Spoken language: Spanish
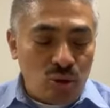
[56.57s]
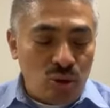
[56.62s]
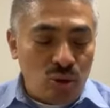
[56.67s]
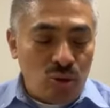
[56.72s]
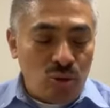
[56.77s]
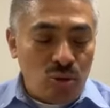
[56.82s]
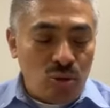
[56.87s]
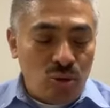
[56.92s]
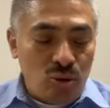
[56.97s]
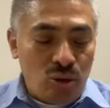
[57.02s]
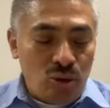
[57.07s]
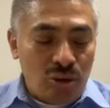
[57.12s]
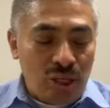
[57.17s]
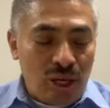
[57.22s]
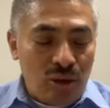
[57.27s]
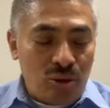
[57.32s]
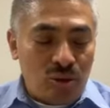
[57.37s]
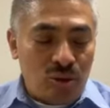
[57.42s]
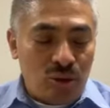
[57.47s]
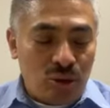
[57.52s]
los unos a
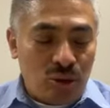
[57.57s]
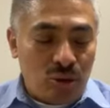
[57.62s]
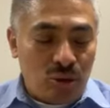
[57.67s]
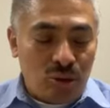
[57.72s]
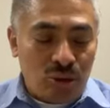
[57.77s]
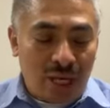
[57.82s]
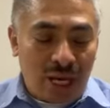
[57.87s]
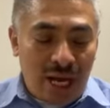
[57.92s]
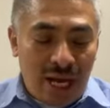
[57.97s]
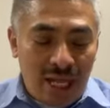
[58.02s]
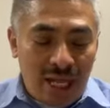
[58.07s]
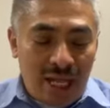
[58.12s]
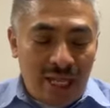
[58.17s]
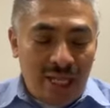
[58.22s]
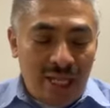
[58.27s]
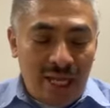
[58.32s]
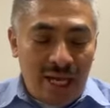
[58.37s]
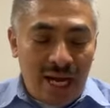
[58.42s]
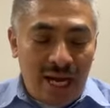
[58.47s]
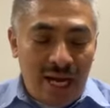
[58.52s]
los otros cada
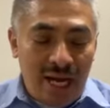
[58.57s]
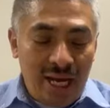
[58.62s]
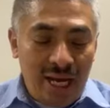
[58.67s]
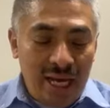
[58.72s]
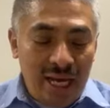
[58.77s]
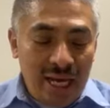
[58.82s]
día,